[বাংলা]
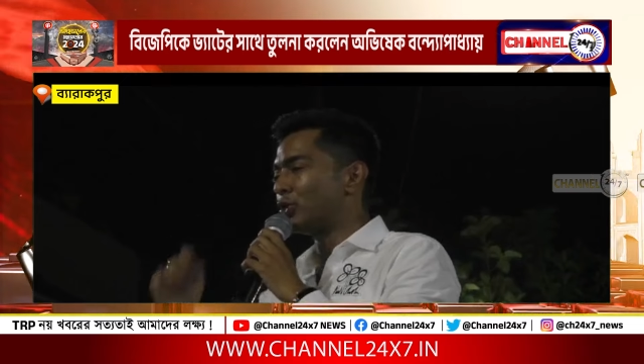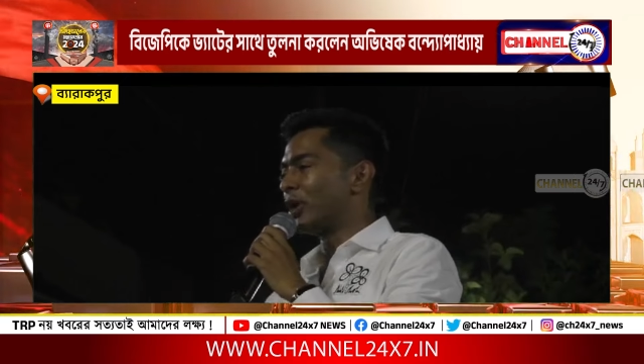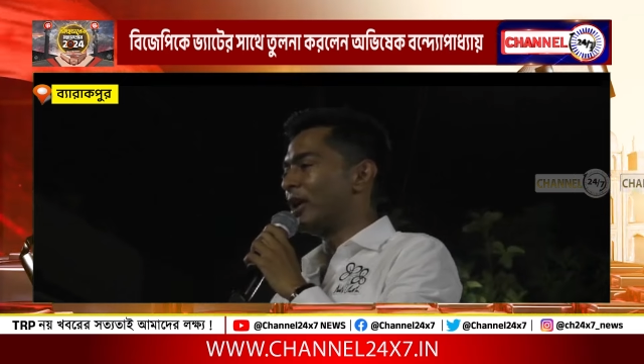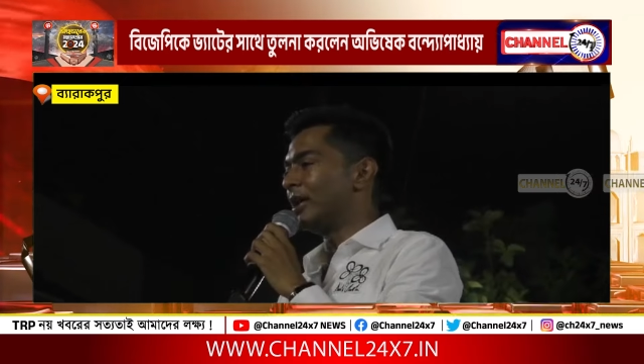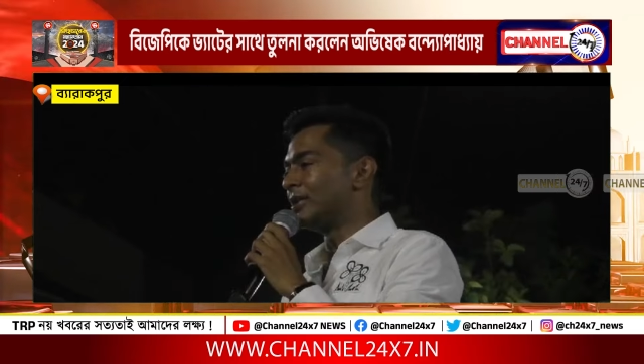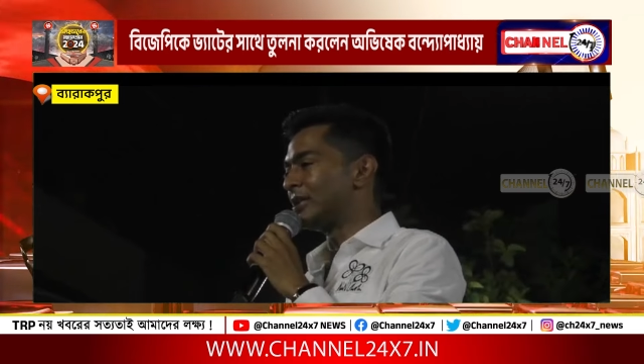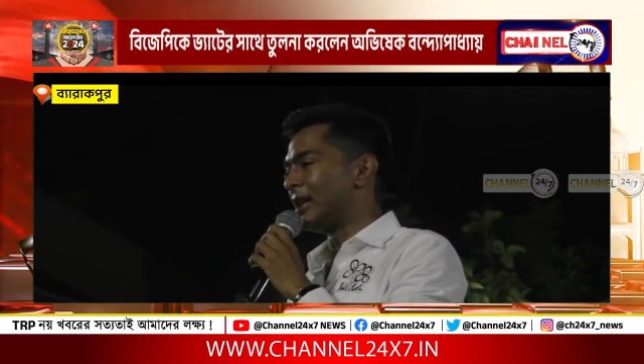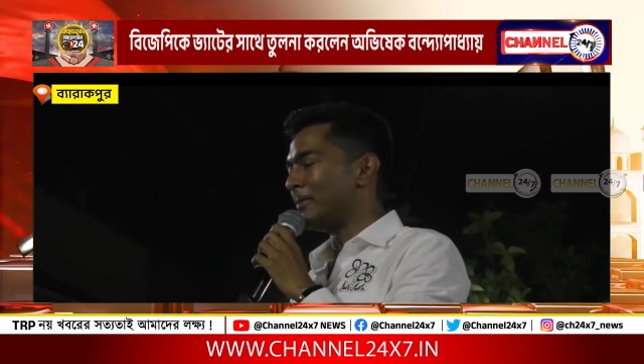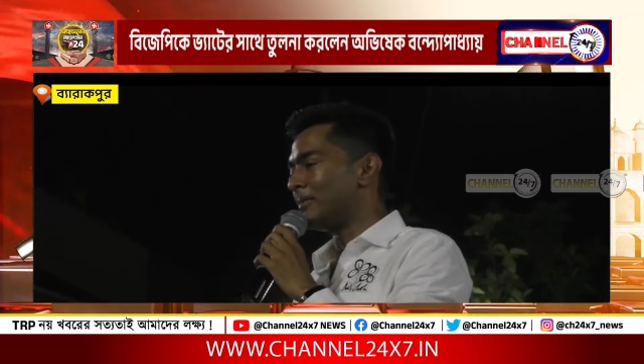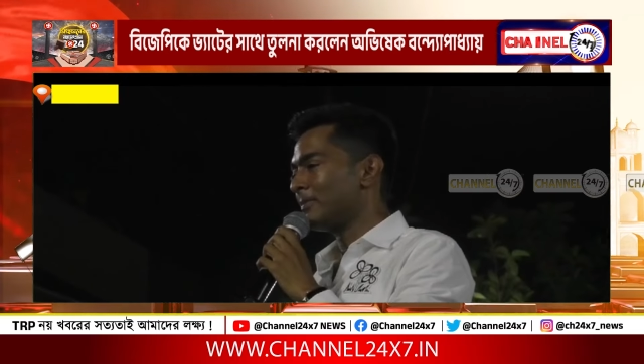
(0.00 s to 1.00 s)
করে
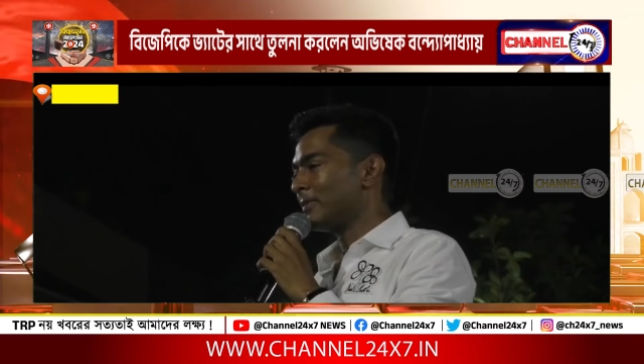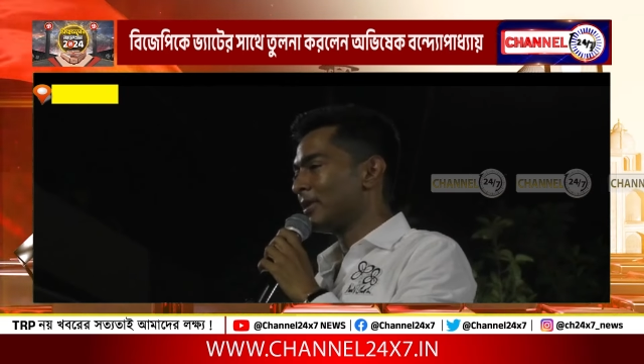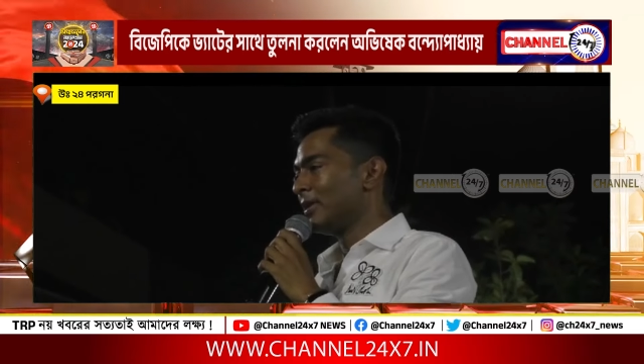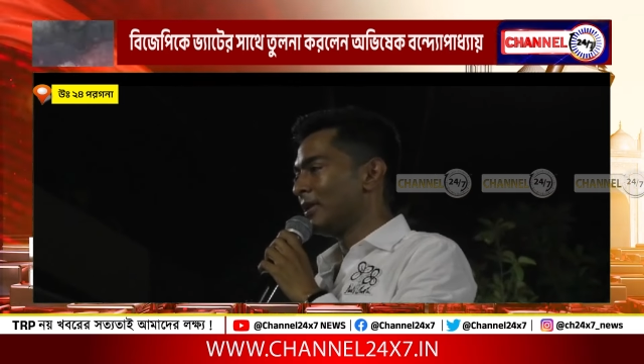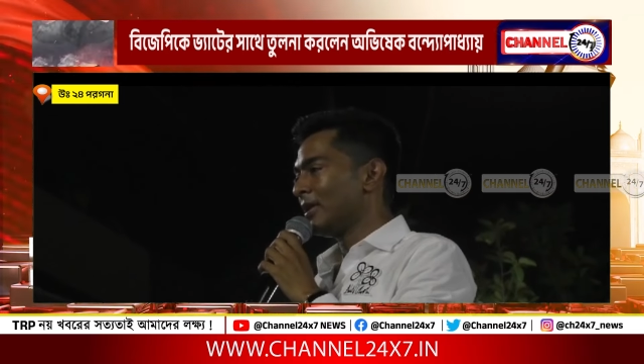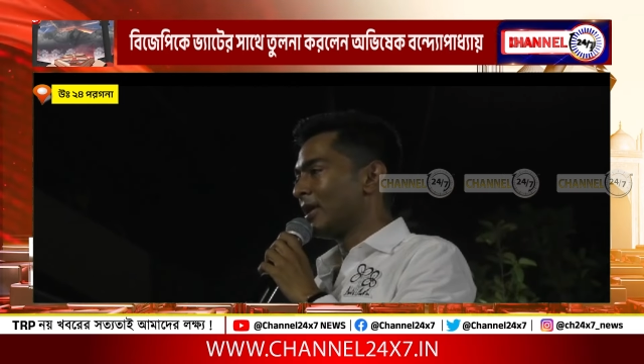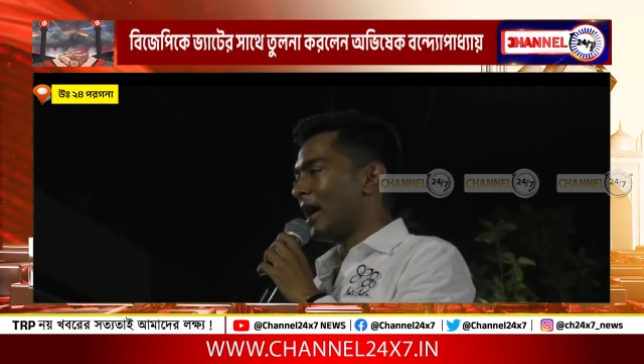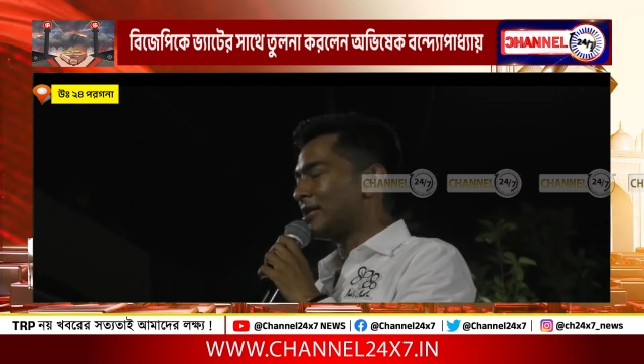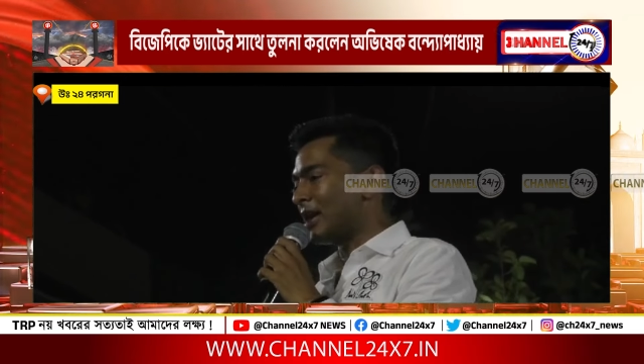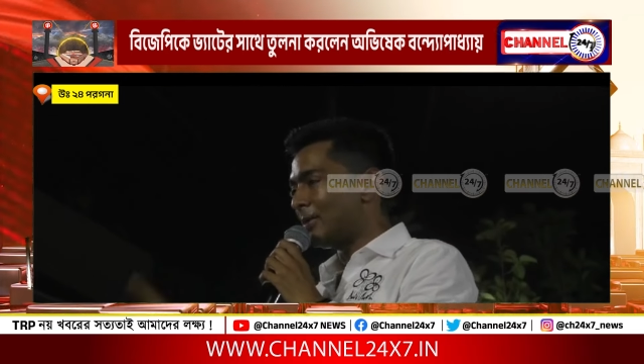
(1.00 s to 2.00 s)
রেখেছিলাম
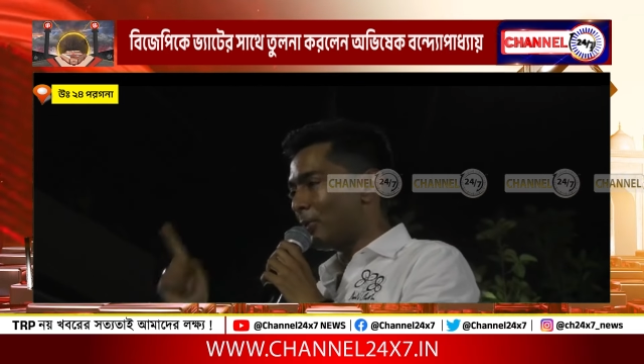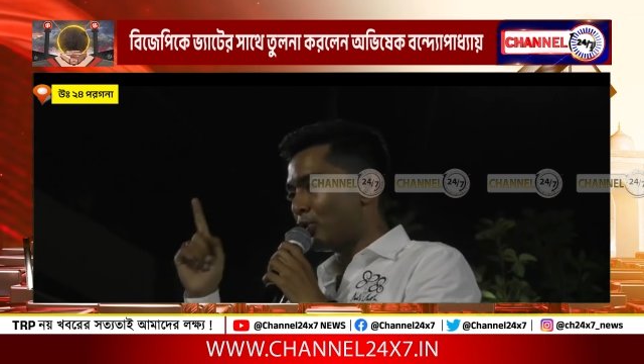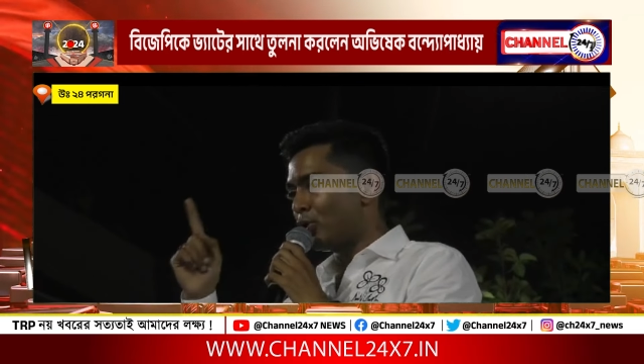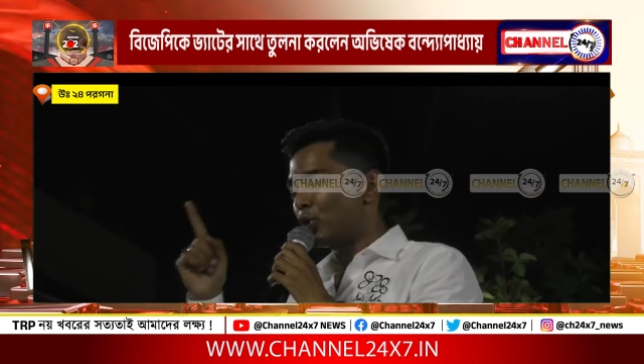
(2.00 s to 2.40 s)
খাঁচায় বন্ধ